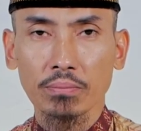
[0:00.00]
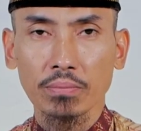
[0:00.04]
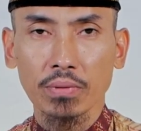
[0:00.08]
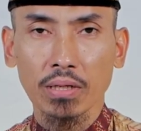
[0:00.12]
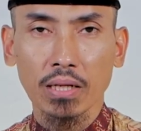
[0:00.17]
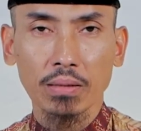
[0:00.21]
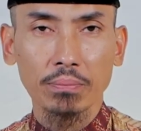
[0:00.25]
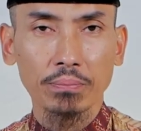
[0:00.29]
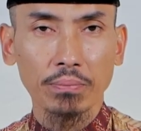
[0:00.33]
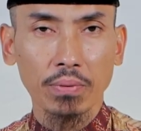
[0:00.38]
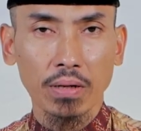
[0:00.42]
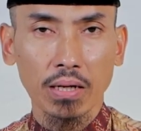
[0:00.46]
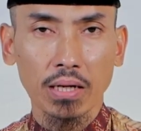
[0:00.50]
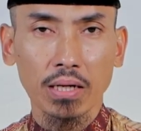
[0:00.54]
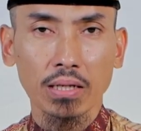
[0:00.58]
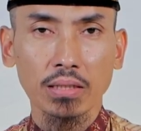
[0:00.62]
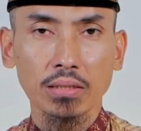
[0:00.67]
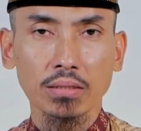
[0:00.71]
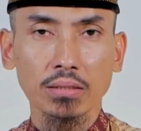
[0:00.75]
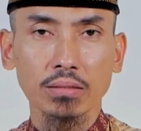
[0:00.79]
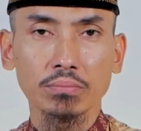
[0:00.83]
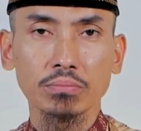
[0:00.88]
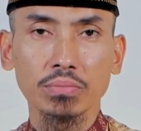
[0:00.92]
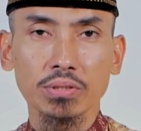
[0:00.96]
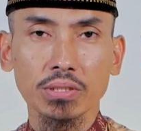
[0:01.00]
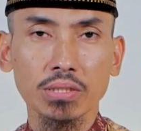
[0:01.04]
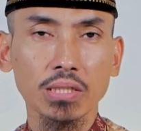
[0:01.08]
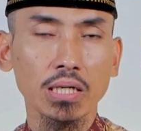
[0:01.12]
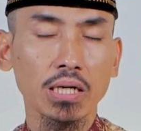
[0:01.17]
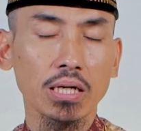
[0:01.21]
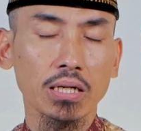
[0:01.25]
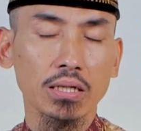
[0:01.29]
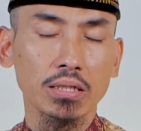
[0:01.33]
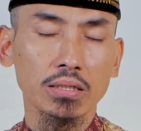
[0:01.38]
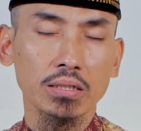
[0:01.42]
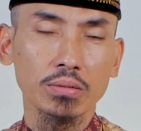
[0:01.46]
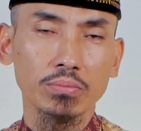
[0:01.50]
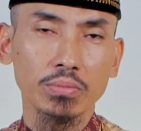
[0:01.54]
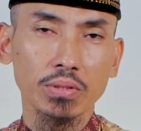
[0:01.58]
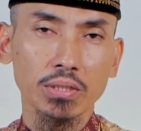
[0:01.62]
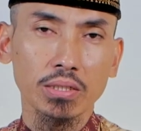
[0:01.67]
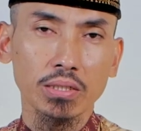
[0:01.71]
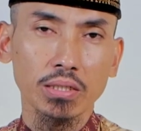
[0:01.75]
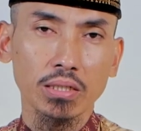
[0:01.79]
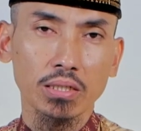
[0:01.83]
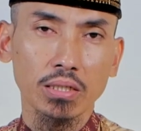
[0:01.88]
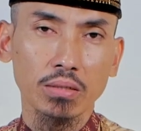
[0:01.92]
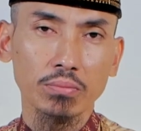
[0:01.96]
lapang, besar demikian.